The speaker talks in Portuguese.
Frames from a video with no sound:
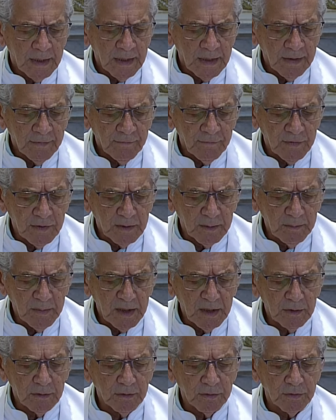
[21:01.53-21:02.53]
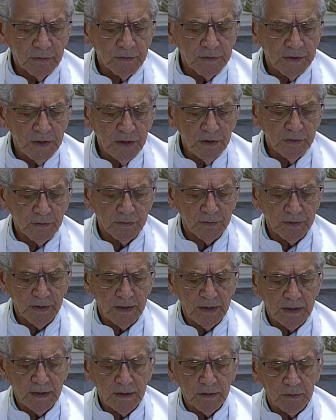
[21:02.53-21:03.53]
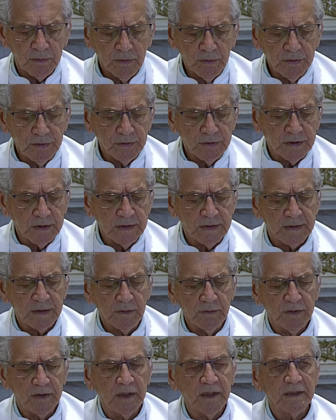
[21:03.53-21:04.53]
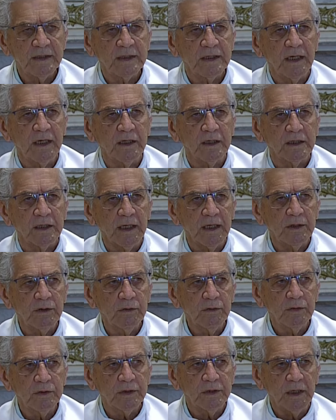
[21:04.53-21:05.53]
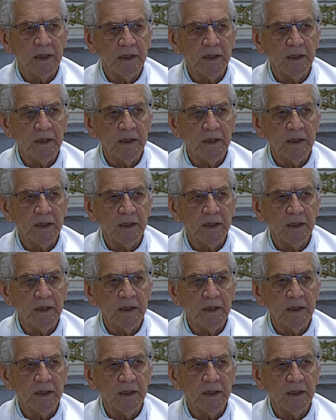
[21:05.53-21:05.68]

é, vermelhos, os índios, né? e todos os que são descartados,